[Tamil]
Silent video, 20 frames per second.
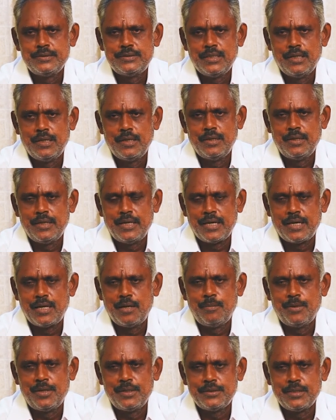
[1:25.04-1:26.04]
ச
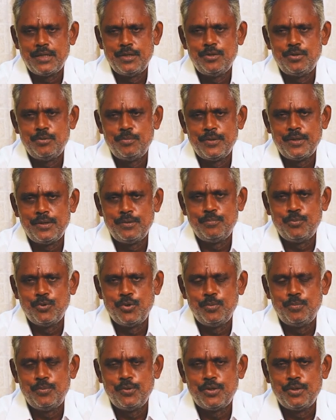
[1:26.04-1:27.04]
நகரமன்ற தலைவர்
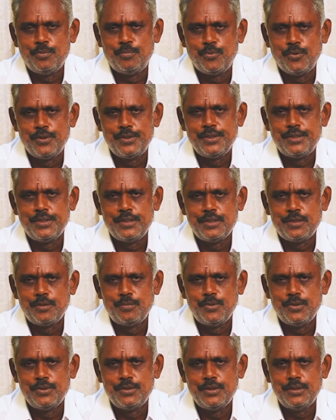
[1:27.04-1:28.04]
பொறுப்புக்கு போட்டியிடுகின்ற
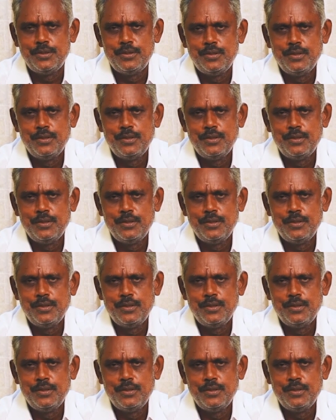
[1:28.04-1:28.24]
போது